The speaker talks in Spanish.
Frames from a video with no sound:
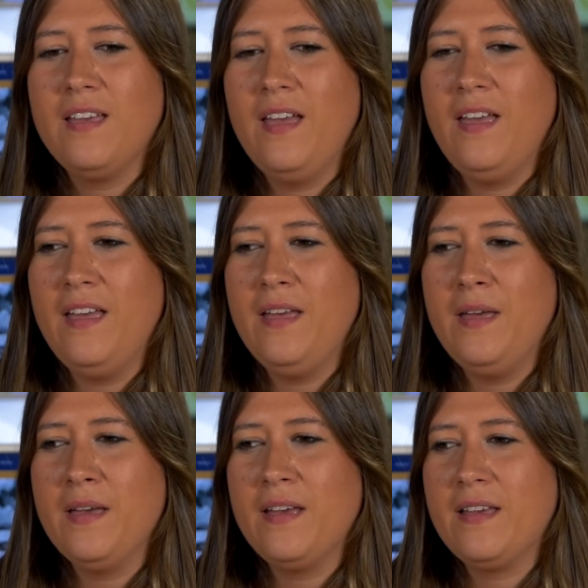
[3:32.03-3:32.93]

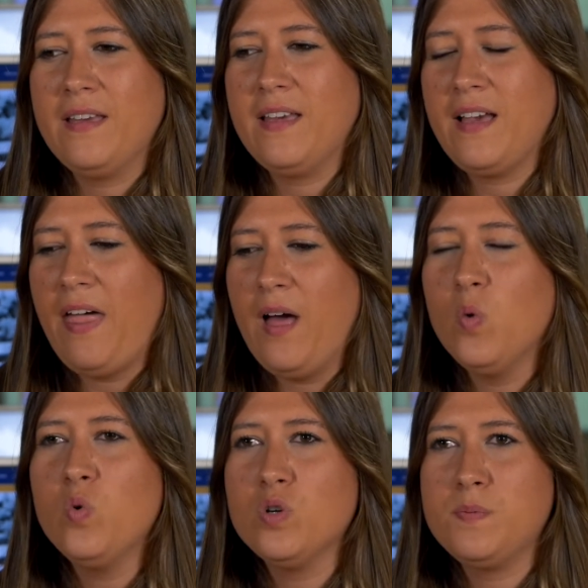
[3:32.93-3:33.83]
eh, cada
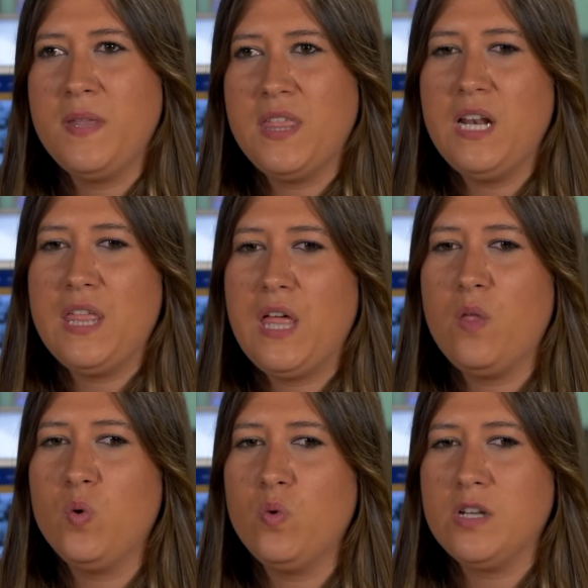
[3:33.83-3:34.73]
uno
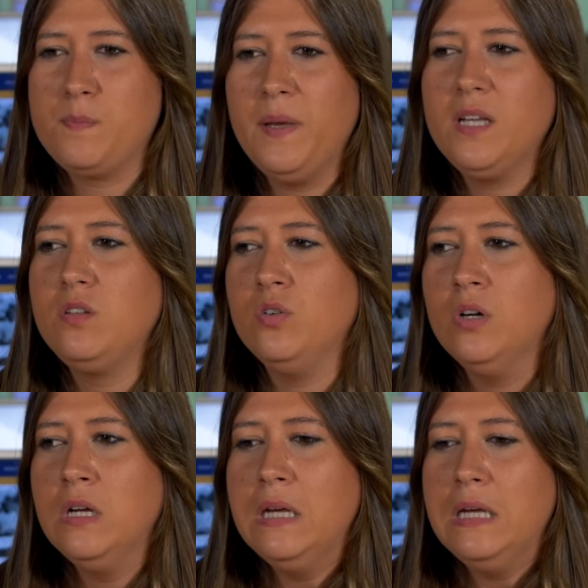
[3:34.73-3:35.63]
especializado en un aspecto